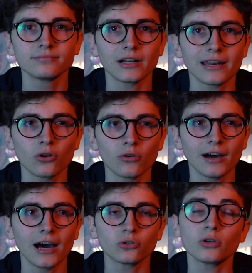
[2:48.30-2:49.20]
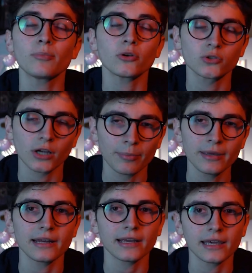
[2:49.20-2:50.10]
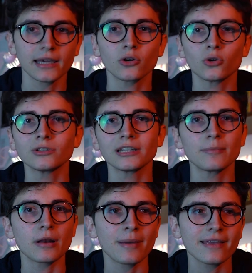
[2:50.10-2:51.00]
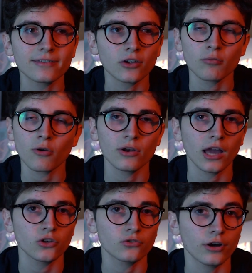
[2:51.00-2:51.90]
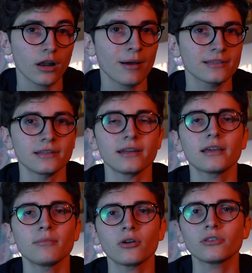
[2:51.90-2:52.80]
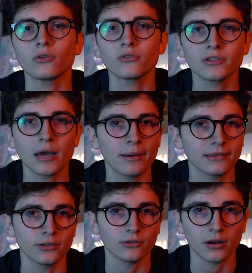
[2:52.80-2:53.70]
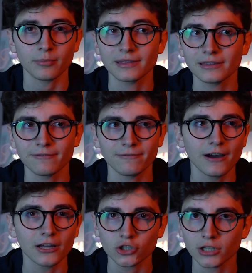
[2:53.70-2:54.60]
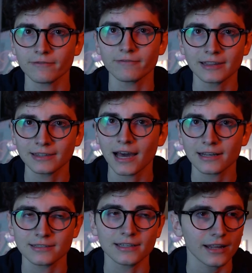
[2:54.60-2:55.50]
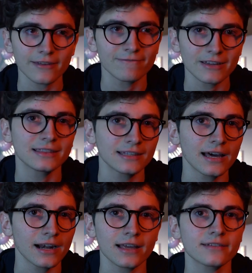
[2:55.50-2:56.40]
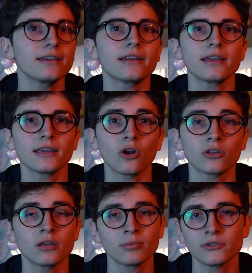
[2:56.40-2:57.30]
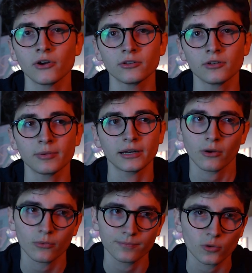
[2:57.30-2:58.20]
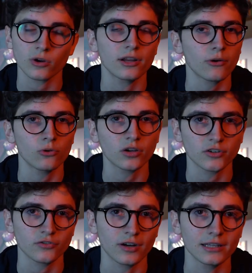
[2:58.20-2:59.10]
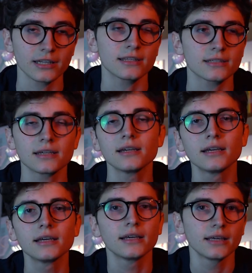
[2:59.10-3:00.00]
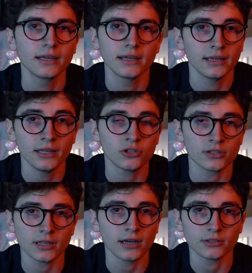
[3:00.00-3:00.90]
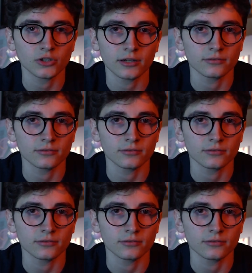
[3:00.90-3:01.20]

rinnovato. E posso capire che con delle premesse come quelle che ci sono alla base di Ricche Morti non sia particolarmente facile inventarsi, reinventare la serie in ogni episodio, perché quello era quello che facevano agli inizi e ci sta, cioè,